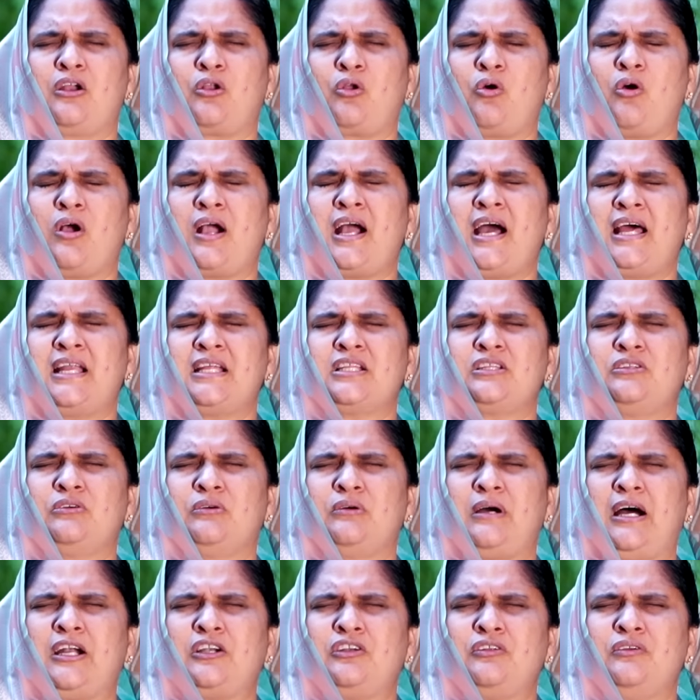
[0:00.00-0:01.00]
రోగాలతో
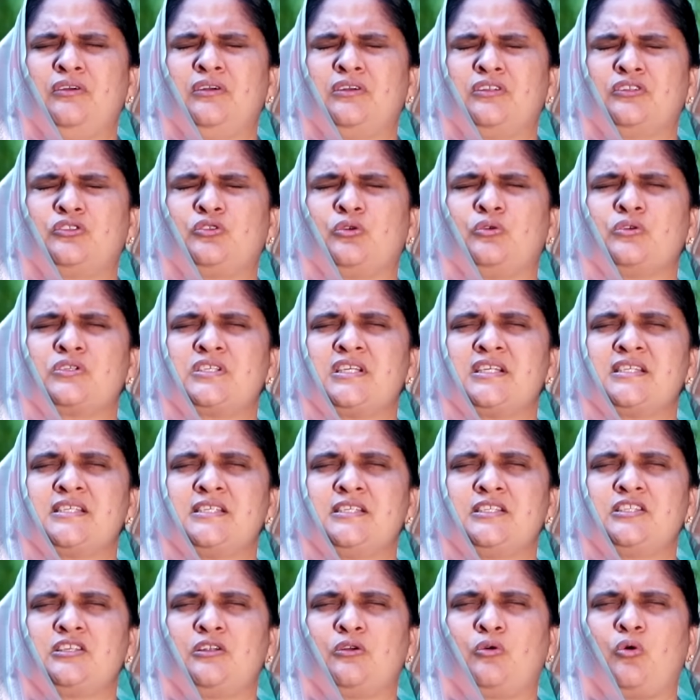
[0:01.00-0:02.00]
అటు ఇటు తోచని
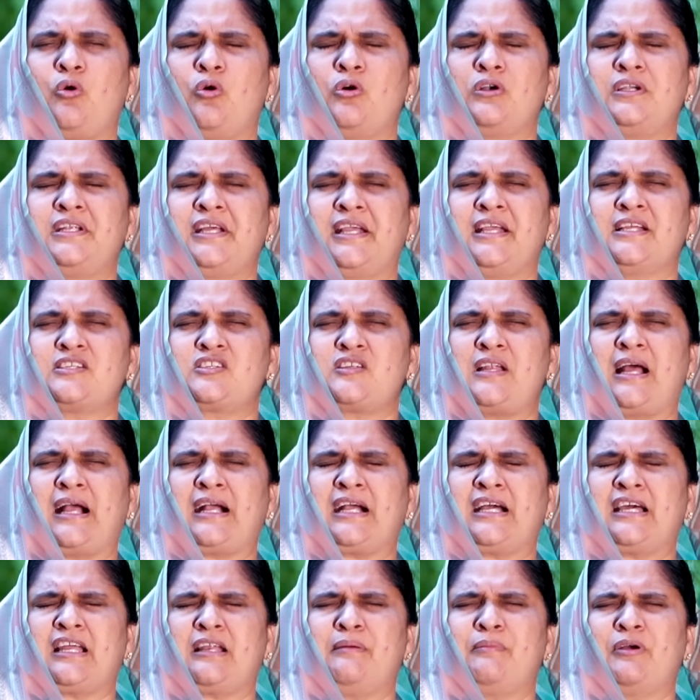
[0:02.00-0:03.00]
స్థితులు కోర్టు కేసులు
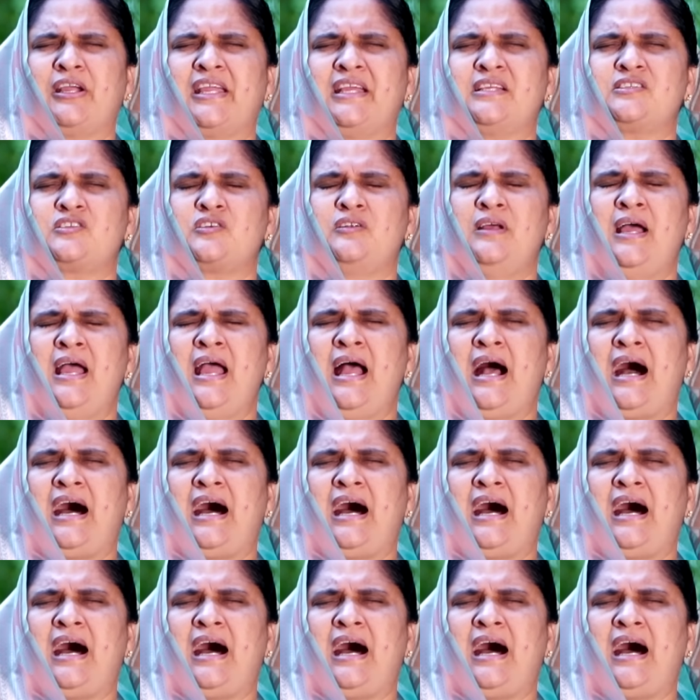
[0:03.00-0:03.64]
అక్రమ కేసులు